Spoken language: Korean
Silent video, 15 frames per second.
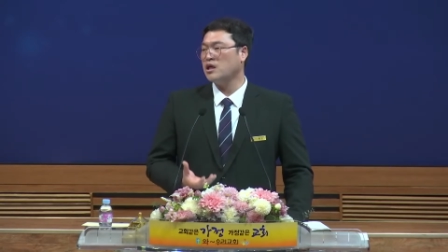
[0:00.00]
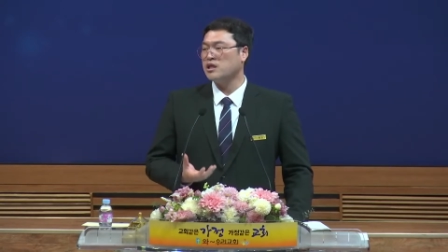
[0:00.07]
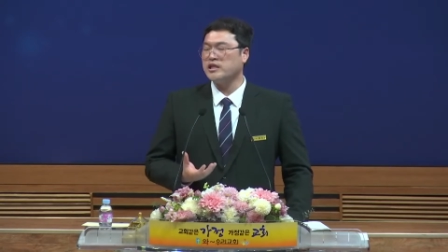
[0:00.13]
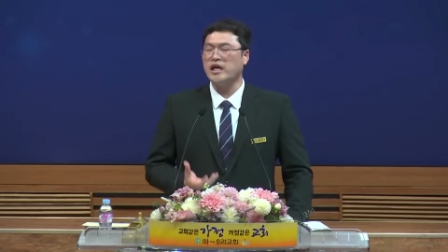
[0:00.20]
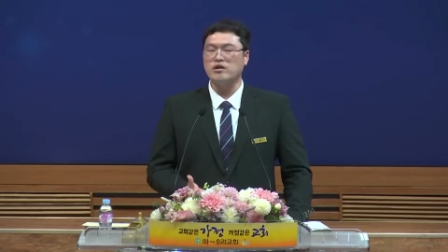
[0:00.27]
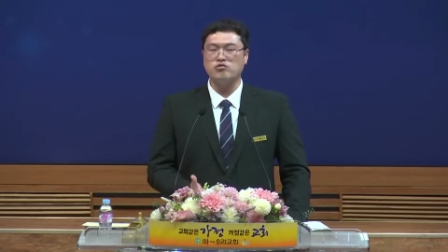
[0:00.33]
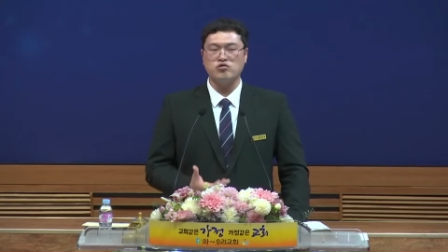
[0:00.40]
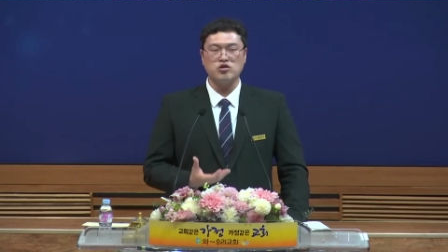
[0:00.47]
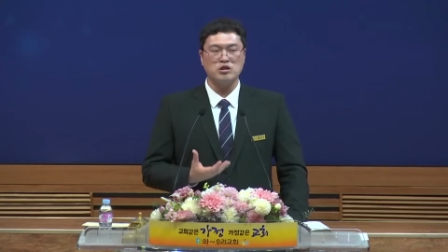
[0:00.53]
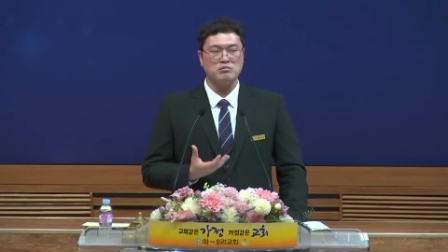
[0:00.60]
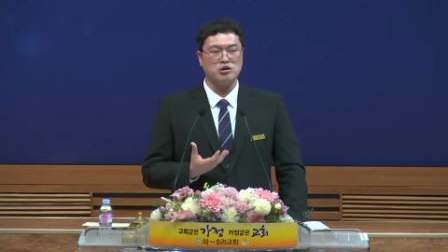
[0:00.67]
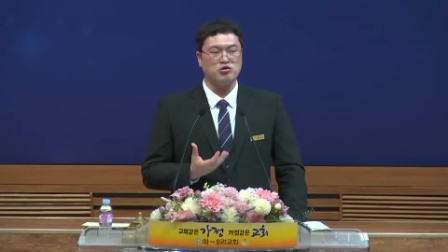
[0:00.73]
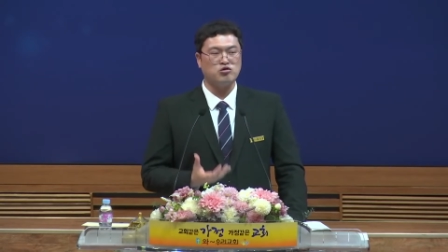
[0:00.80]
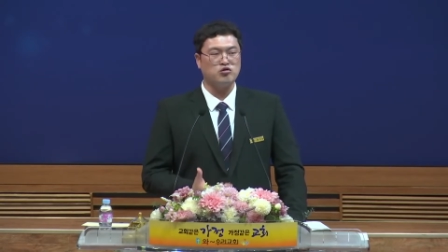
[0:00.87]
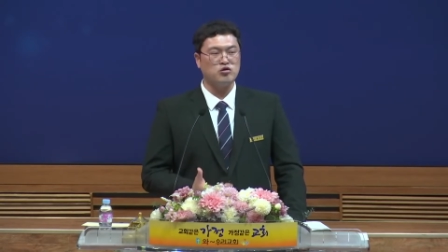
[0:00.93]

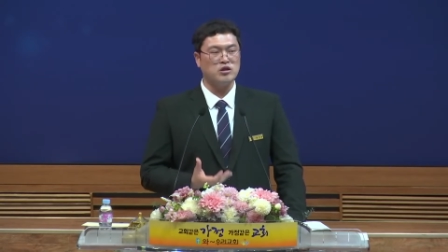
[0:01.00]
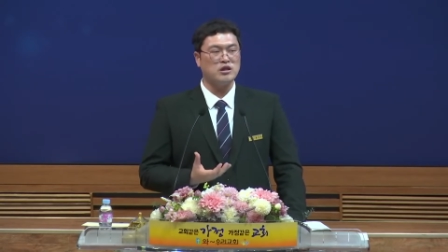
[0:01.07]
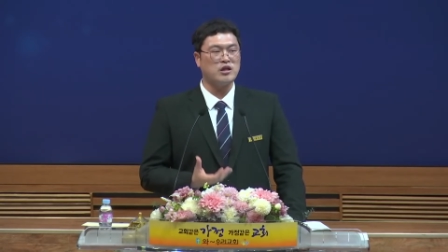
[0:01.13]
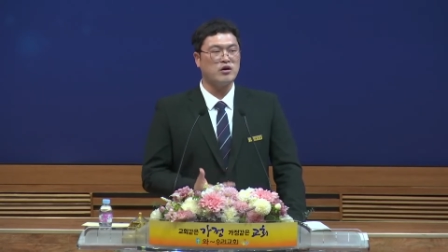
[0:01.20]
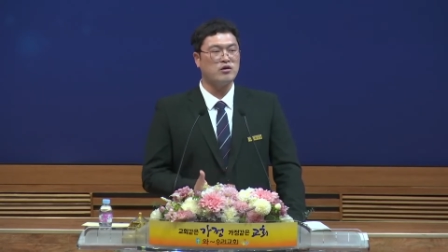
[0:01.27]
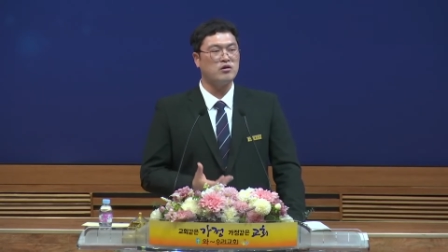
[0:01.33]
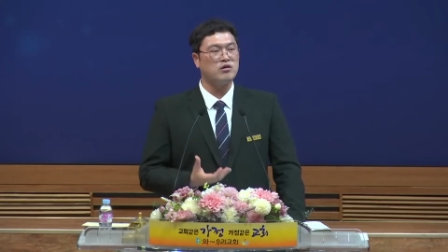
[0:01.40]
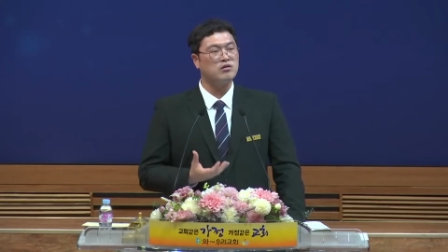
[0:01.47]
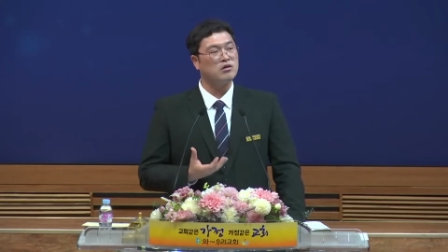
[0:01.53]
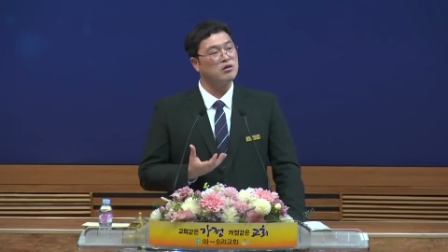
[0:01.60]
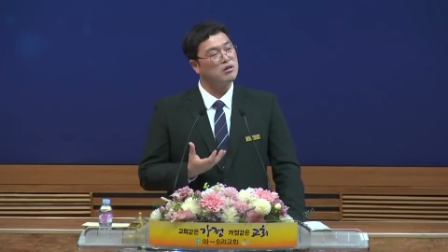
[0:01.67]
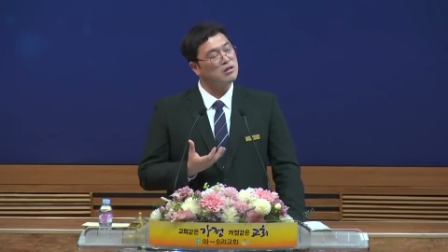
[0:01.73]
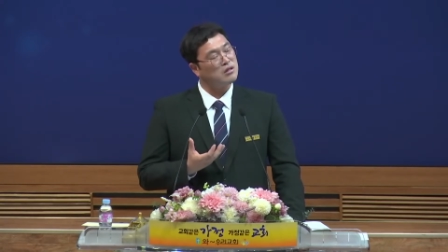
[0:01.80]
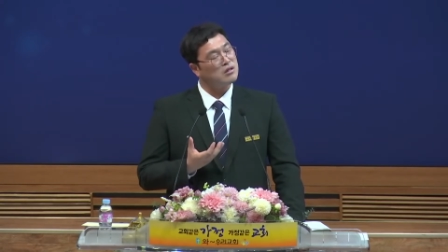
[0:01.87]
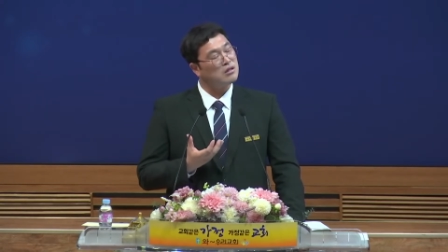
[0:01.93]
예수님이 주인이 되어
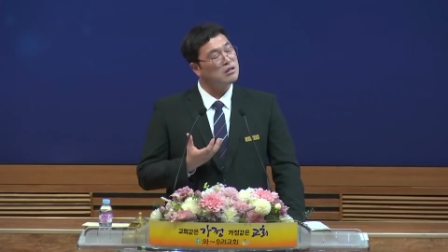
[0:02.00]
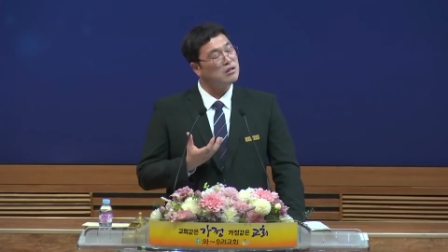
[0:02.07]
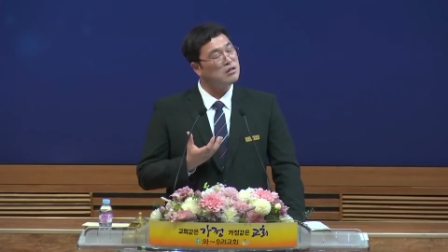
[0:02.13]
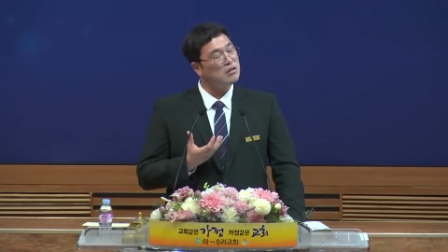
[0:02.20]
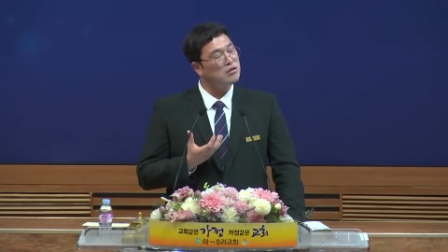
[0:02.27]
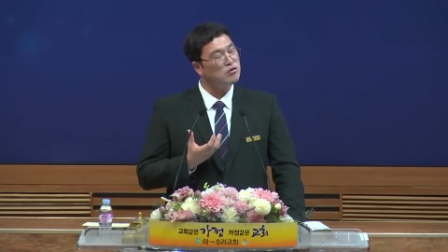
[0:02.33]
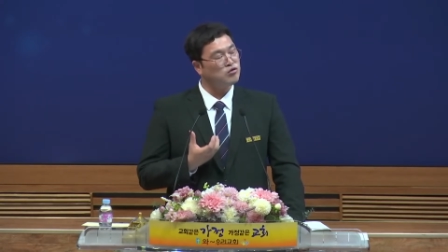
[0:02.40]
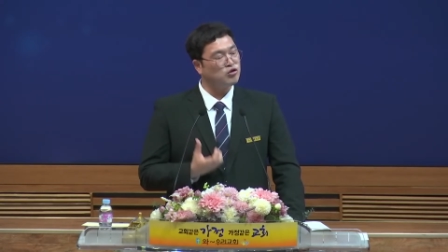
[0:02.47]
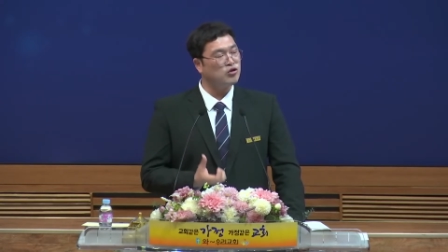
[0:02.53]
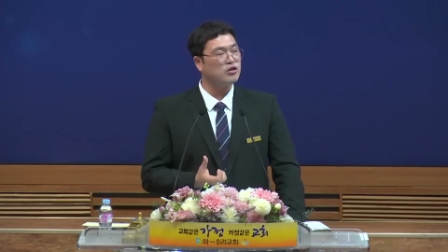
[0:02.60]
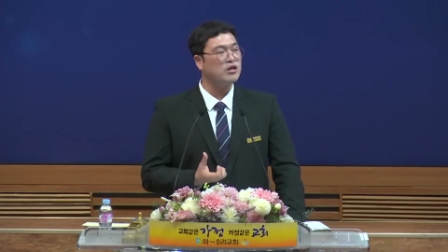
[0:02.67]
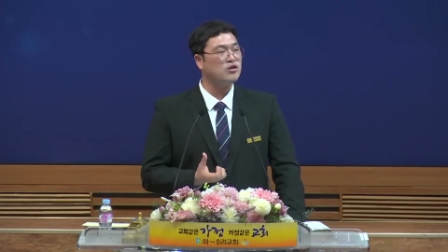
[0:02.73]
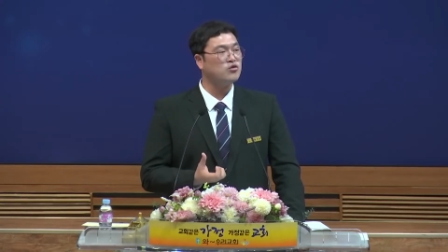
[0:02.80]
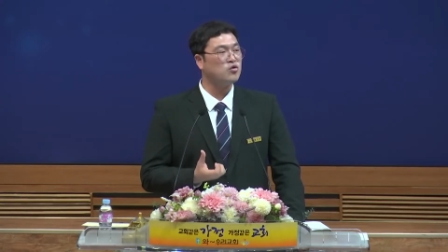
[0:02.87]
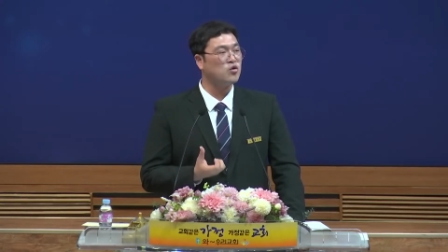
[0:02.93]
주셔야
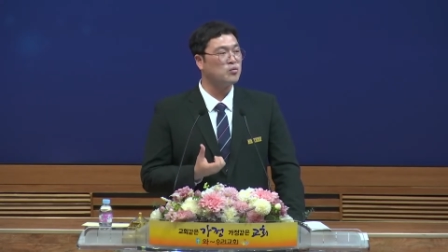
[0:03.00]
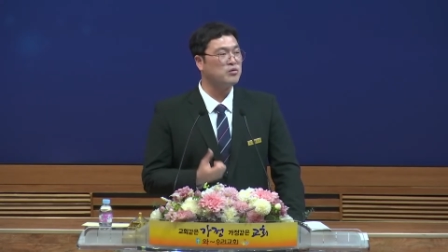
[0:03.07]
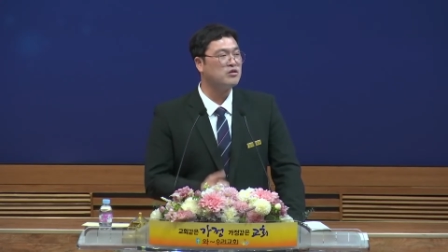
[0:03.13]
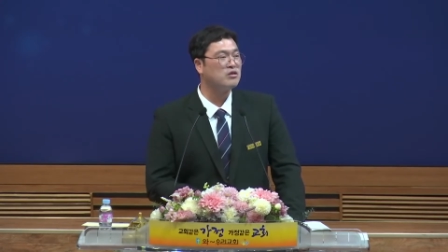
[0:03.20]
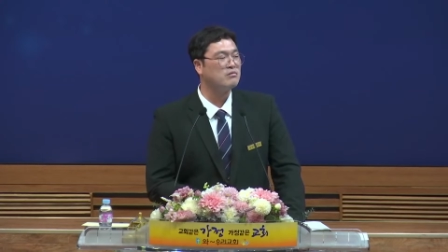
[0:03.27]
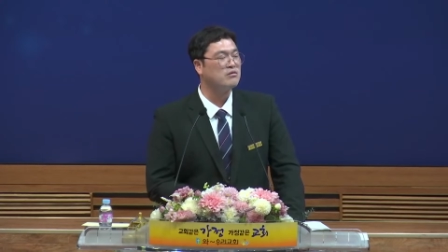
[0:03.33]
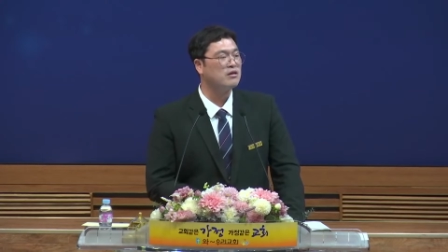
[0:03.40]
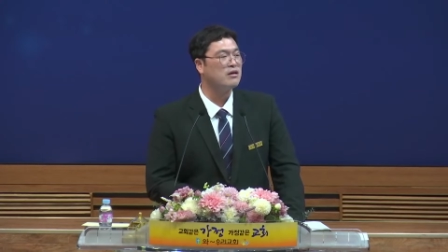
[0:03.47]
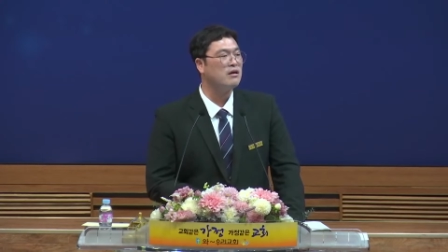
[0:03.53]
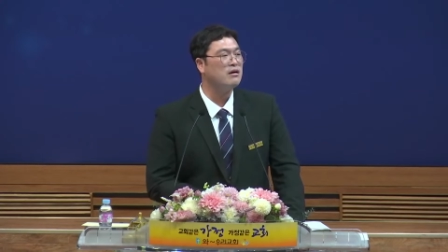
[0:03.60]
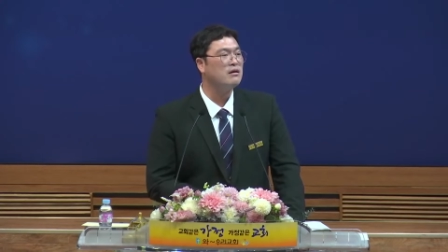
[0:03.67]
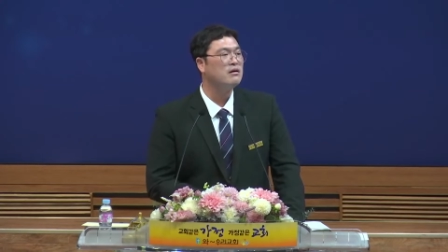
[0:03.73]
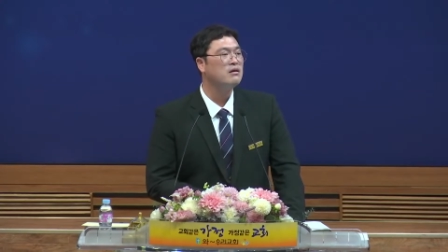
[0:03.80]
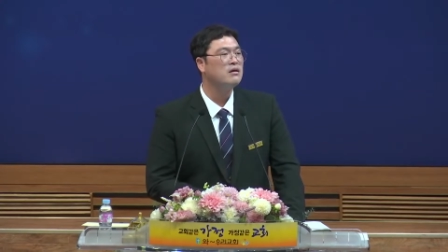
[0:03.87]
될 줄로 믿습니다.